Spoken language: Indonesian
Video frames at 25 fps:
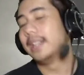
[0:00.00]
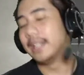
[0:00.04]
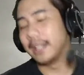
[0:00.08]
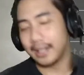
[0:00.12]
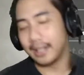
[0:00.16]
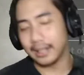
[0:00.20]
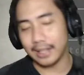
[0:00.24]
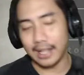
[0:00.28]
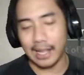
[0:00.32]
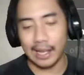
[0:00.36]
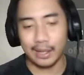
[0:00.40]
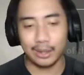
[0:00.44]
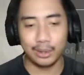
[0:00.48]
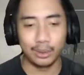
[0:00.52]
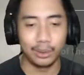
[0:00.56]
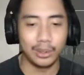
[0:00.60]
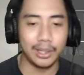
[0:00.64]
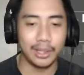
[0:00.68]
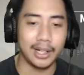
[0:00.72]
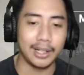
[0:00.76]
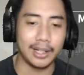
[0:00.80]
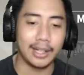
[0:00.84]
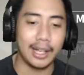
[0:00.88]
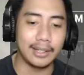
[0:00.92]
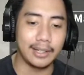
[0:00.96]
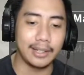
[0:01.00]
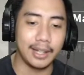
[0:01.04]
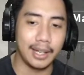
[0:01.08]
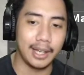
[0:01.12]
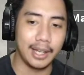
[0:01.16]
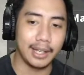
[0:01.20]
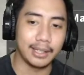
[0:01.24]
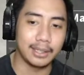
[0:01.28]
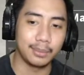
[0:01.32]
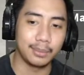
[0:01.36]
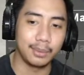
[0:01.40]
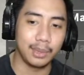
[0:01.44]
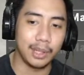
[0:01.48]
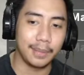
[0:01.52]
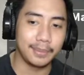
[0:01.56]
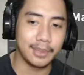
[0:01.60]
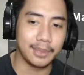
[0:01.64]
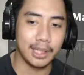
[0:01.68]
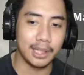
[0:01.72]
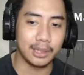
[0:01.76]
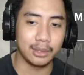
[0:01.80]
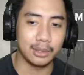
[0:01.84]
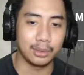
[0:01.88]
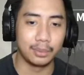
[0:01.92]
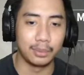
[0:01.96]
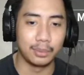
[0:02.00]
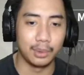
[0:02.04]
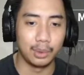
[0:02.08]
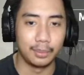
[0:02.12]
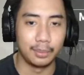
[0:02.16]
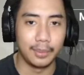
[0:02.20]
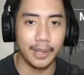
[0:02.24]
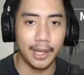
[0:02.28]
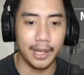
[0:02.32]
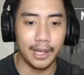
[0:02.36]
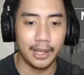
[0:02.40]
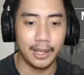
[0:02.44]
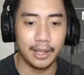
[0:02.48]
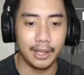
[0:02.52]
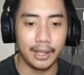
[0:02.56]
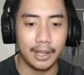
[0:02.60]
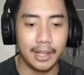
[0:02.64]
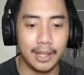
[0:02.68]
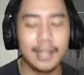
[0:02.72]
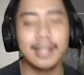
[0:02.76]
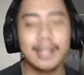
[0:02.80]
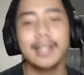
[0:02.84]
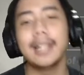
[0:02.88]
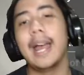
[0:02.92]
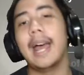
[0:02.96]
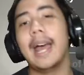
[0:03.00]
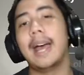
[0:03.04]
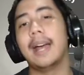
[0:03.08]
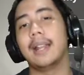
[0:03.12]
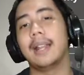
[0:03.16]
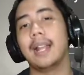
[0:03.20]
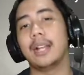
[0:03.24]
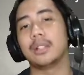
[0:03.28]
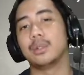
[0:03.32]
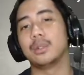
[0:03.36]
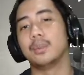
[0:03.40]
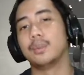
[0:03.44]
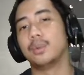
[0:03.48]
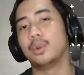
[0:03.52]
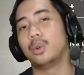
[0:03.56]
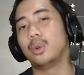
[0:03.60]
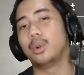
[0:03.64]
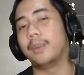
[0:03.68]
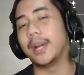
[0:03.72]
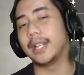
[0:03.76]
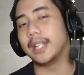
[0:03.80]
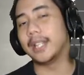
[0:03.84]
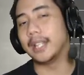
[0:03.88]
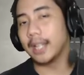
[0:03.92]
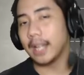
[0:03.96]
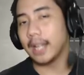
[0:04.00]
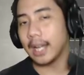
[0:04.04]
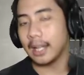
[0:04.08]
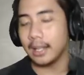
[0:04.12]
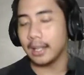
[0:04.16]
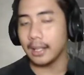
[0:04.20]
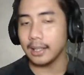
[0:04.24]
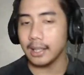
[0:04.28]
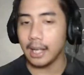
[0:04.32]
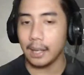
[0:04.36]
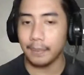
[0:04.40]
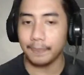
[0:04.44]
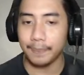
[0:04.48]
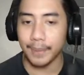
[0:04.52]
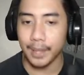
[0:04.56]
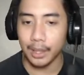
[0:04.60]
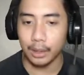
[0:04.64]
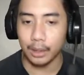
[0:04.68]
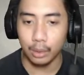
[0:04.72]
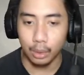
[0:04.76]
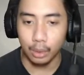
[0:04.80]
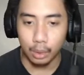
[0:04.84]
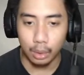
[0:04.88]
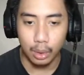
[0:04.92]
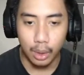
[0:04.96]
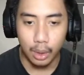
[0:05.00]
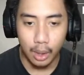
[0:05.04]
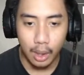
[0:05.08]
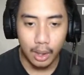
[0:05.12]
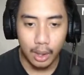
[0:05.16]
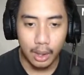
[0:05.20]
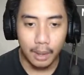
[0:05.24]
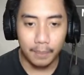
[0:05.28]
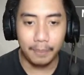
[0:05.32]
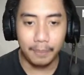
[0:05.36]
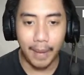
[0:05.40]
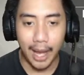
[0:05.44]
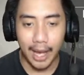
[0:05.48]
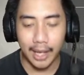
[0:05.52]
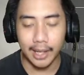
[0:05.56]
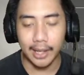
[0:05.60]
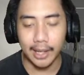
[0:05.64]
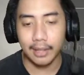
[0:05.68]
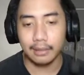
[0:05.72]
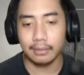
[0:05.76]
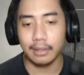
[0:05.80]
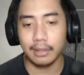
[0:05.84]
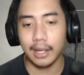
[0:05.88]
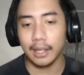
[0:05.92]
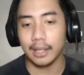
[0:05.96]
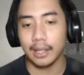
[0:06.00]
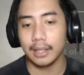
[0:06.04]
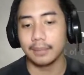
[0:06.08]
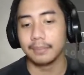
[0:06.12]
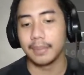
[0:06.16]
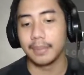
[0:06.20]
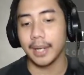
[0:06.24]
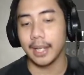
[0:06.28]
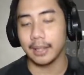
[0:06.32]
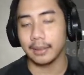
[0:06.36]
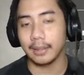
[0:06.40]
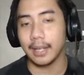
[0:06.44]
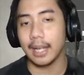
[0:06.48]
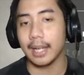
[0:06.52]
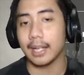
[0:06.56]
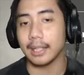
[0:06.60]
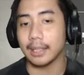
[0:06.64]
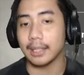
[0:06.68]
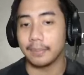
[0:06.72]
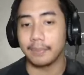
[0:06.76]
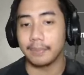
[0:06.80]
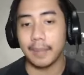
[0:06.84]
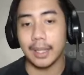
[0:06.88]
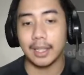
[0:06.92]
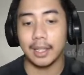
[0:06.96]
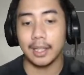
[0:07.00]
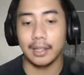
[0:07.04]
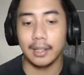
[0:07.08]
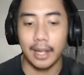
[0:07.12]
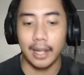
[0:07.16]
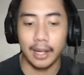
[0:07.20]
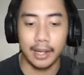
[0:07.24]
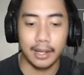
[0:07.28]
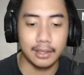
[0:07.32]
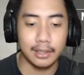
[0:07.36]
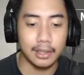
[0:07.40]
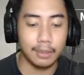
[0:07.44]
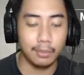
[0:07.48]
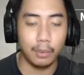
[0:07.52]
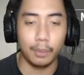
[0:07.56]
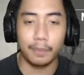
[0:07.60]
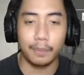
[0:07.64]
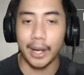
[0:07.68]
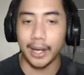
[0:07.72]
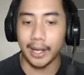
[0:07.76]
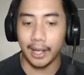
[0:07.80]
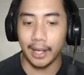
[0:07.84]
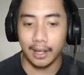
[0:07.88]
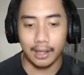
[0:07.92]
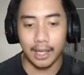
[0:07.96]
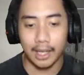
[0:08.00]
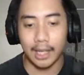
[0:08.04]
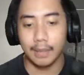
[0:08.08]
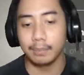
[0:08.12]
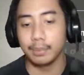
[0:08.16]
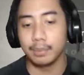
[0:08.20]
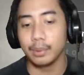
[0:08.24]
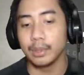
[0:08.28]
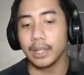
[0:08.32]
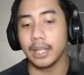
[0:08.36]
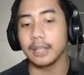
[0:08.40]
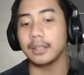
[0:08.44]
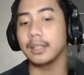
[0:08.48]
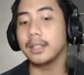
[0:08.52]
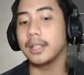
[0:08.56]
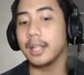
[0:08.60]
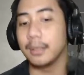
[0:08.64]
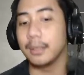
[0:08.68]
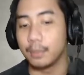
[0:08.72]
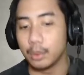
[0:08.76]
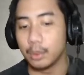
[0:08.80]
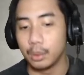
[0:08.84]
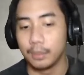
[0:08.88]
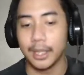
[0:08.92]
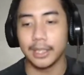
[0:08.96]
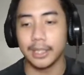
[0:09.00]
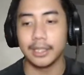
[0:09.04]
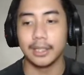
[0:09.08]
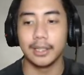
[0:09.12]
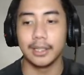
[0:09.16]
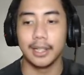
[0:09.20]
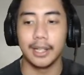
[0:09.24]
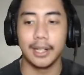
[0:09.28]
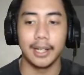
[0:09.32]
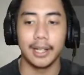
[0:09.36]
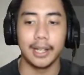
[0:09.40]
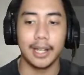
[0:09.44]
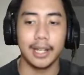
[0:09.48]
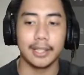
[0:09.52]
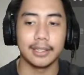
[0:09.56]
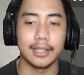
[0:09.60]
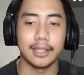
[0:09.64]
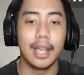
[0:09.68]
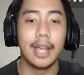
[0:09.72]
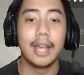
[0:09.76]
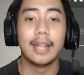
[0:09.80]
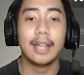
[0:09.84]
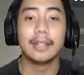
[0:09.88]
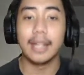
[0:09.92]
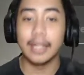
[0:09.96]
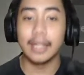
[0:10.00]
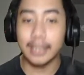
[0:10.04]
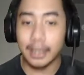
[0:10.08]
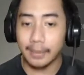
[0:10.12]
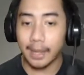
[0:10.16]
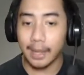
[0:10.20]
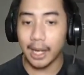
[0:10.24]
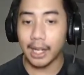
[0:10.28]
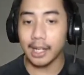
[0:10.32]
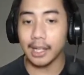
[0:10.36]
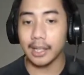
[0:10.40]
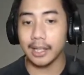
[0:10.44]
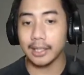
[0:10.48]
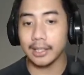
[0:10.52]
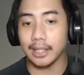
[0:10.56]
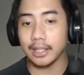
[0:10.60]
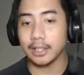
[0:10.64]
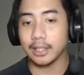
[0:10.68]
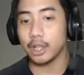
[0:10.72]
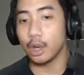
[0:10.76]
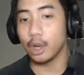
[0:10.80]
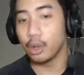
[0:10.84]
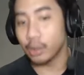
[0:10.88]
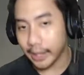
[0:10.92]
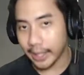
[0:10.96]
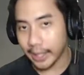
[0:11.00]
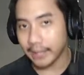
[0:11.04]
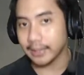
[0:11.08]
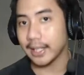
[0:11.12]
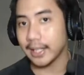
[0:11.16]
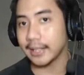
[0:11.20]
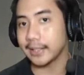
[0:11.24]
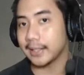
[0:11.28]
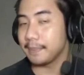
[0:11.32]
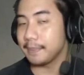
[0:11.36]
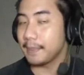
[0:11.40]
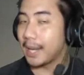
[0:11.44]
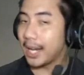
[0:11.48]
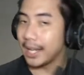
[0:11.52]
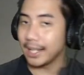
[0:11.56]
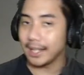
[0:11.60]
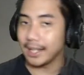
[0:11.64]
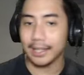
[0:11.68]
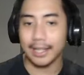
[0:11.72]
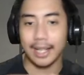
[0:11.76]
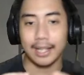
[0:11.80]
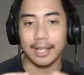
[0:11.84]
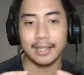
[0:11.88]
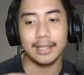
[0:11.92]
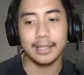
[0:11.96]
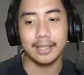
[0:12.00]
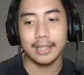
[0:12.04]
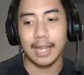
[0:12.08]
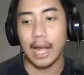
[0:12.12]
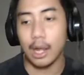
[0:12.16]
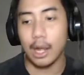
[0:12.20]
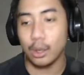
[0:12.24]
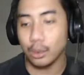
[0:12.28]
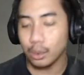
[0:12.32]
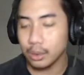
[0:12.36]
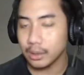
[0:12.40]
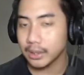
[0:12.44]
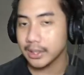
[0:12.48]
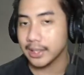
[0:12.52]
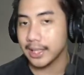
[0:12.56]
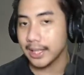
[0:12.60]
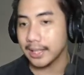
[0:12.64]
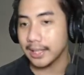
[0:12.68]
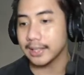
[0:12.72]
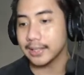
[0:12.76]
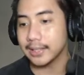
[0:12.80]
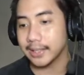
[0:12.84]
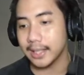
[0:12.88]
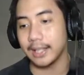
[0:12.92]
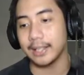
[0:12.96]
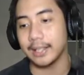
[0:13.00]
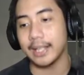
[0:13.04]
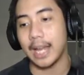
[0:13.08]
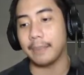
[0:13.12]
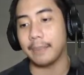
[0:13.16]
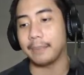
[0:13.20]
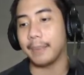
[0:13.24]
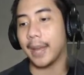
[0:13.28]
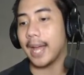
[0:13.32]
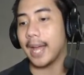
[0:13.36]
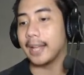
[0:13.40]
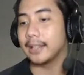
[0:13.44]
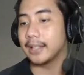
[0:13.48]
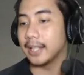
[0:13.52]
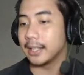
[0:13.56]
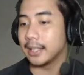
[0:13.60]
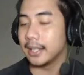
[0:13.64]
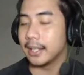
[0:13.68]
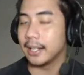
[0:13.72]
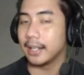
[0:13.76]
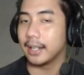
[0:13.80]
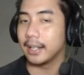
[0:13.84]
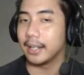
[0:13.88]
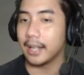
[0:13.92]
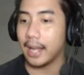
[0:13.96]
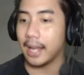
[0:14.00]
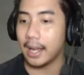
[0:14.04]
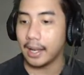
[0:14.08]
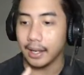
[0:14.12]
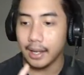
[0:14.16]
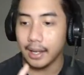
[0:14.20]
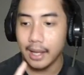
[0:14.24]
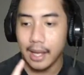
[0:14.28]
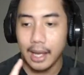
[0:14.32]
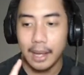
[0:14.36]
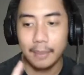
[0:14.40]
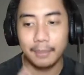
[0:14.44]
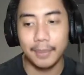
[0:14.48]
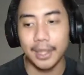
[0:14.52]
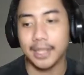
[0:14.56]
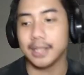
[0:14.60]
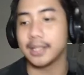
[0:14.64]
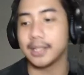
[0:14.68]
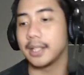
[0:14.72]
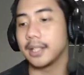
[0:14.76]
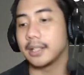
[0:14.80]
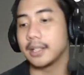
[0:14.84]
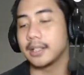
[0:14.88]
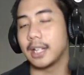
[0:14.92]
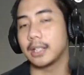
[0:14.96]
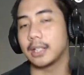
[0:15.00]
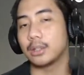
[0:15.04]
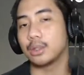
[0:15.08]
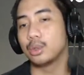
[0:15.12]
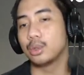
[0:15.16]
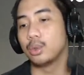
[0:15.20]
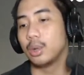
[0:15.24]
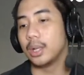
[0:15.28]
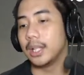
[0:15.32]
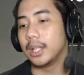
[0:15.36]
jadi kita langsung learn aja ya semoga bisa langsung berubah nah langsung berubah jadi kalian nggak perlu pakai dragon breadnya ke tempat ini ya guys ya mau pakai yang lain pun nanti dia berubah sendiri guys nanti bakal kita showcase guys. bakal kita kasih tahu skill-skillnya apa aja dari yang mastery 125